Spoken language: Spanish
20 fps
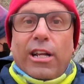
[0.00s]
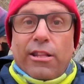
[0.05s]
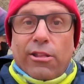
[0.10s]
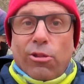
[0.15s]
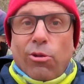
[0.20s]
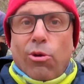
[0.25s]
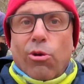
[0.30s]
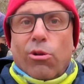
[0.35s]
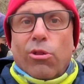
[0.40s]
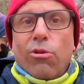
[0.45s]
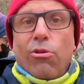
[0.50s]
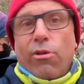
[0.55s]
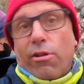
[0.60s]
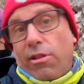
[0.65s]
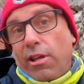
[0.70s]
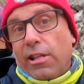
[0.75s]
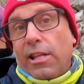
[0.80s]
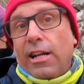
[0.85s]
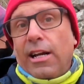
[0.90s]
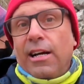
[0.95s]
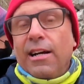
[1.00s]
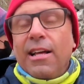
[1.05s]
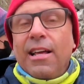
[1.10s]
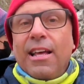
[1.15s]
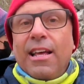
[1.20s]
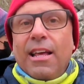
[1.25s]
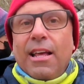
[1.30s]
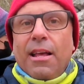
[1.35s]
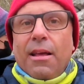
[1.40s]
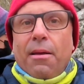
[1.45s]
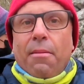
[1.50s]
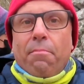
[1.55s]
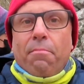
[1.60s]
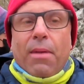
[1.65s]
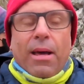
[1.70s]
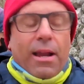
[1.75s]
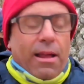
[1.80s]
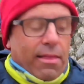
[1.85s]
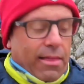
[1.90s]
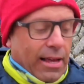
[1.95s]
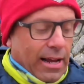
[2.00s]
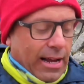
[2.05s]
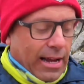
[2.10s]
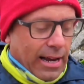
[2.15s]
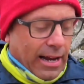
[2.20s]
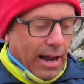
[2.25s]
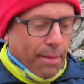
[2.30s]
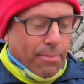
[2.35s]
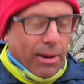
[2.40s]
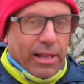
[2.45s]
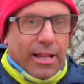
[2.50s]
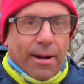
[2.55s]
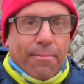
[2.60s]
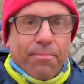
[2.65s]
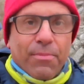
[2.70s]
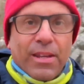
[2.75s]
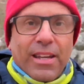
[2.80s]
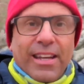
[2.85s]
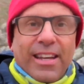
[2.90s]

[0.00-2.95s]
el entorno, etcétera, merece la pena.